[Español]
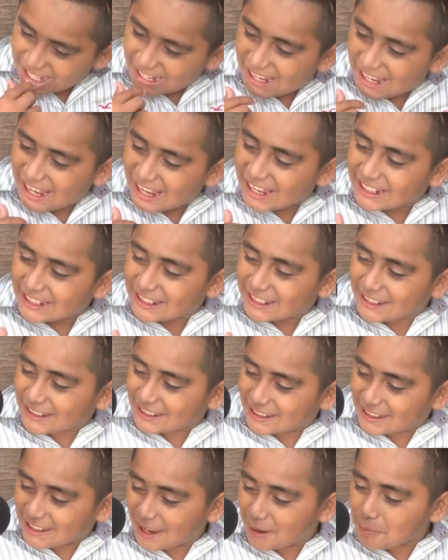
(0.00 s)
Ah,
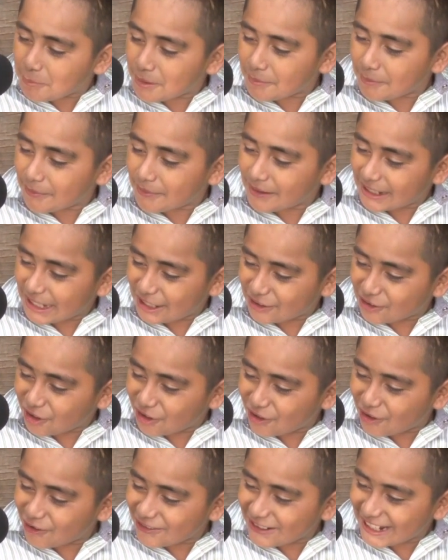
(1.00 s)
que,
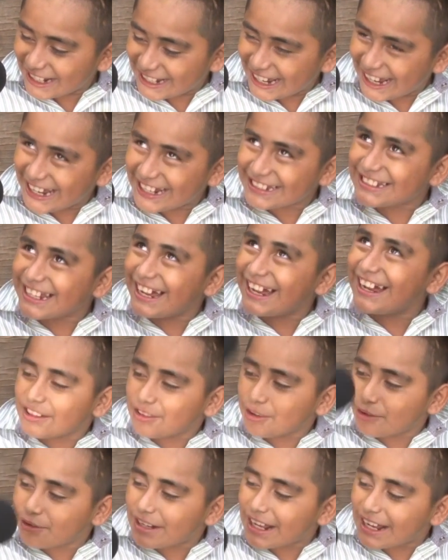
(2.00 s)
estoy en una casa,
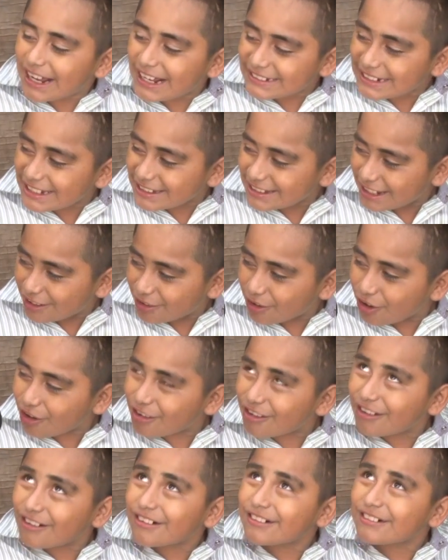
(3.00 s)
estoy en una casa de
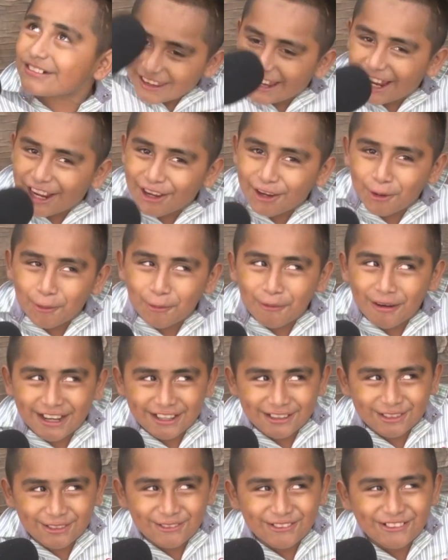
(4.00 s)
terror, que hay un
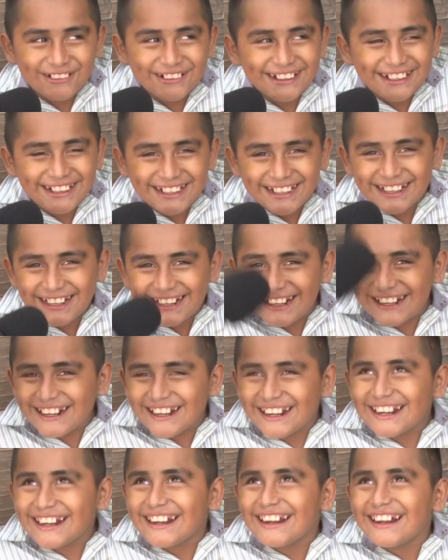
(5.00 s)
muerto.
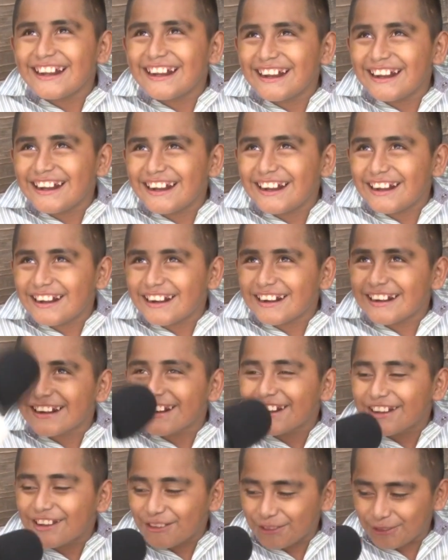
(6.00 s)
¿Y que vos lo mataste?
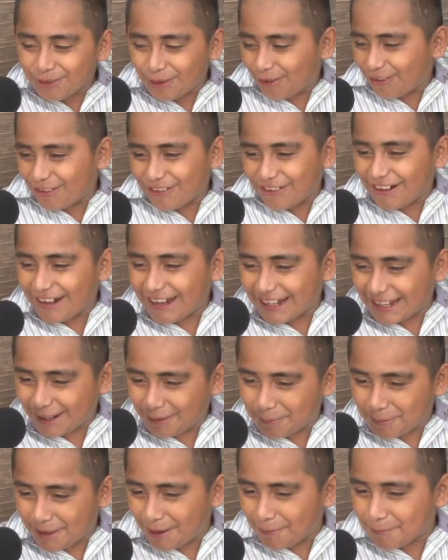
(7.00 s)
No, yo es
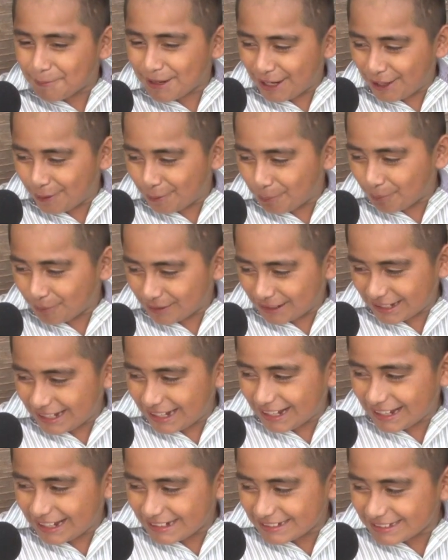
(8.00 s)
que me da miedo porque
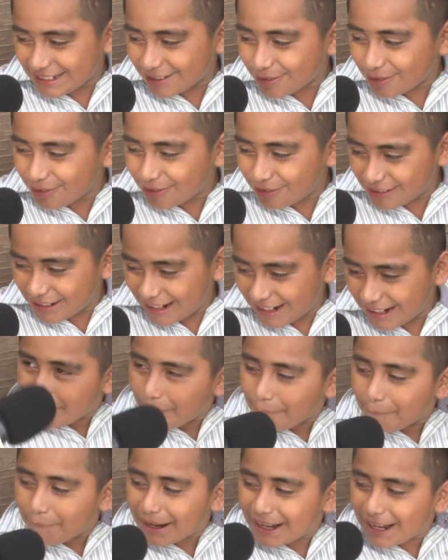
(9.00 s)
la casa es oscura.
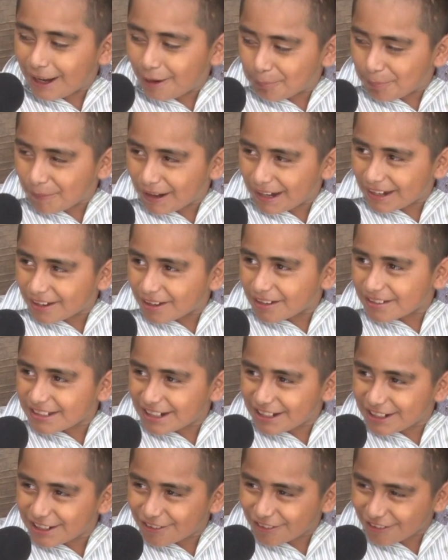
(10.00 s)
Me escapé,
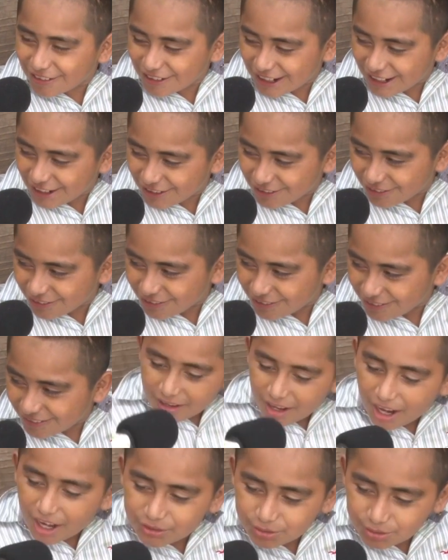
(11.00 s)
salí corriendo.
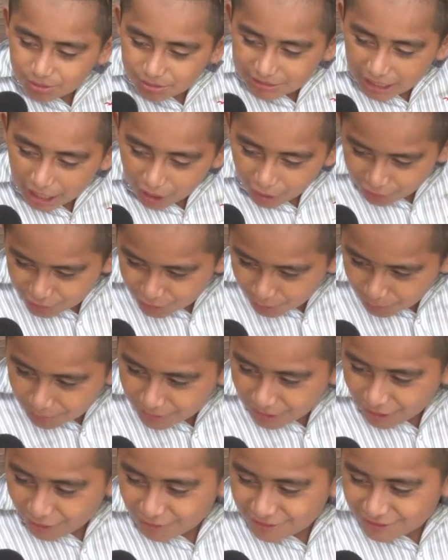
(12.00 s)
Asustado,
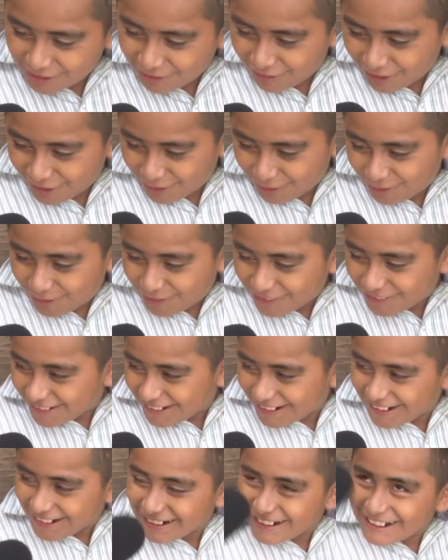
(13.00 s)
asombrado estaba yo.
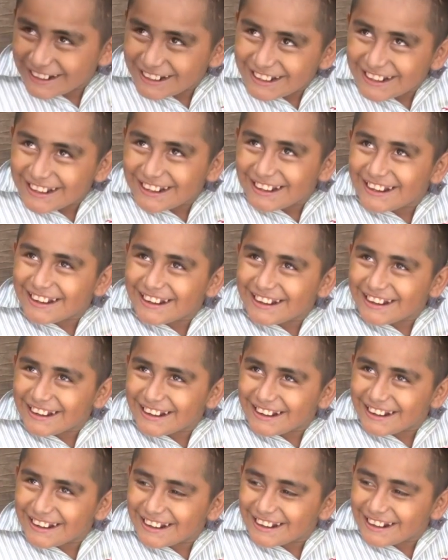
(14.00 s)
¿Y cuando te
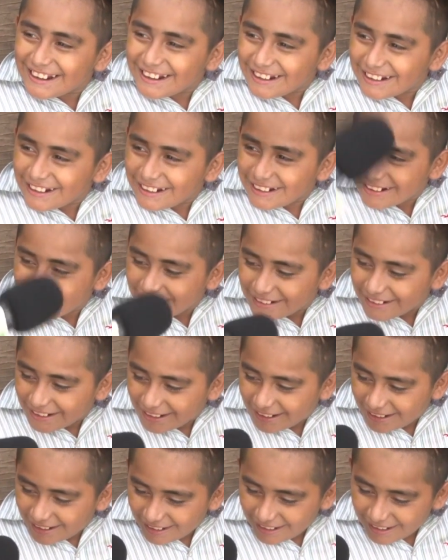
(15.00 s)
despertaste qué onda?
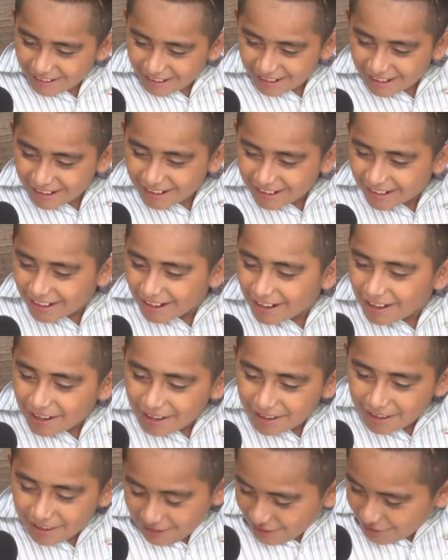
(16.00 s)
Ah,
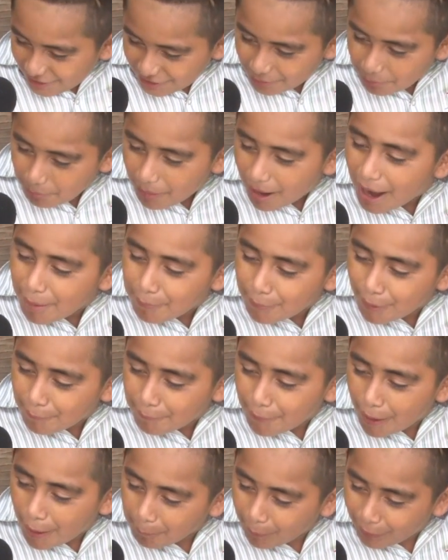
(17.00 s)
mamá,
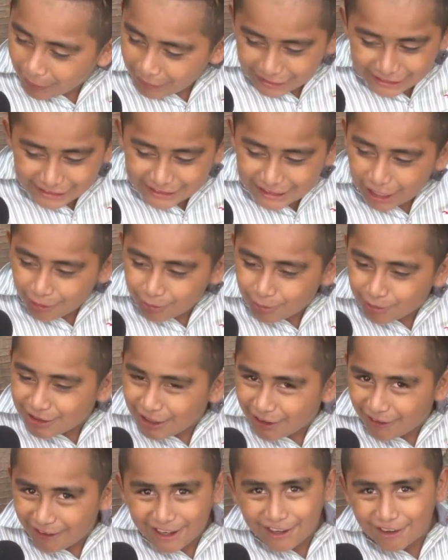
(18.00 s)
mamá, gritando
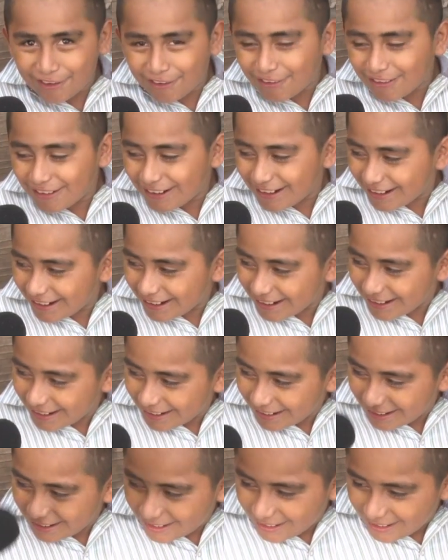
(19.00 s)
estaba yo.
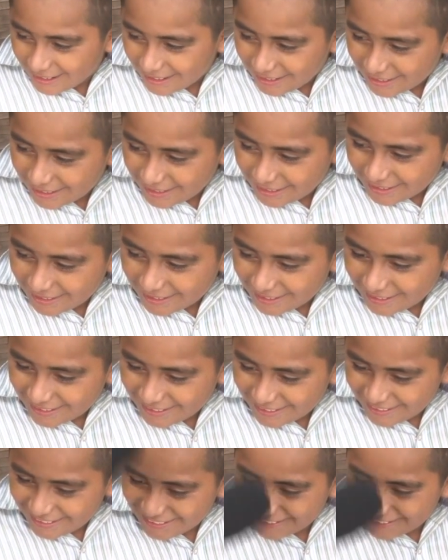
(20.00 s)
¿Y te orinaste en la cama?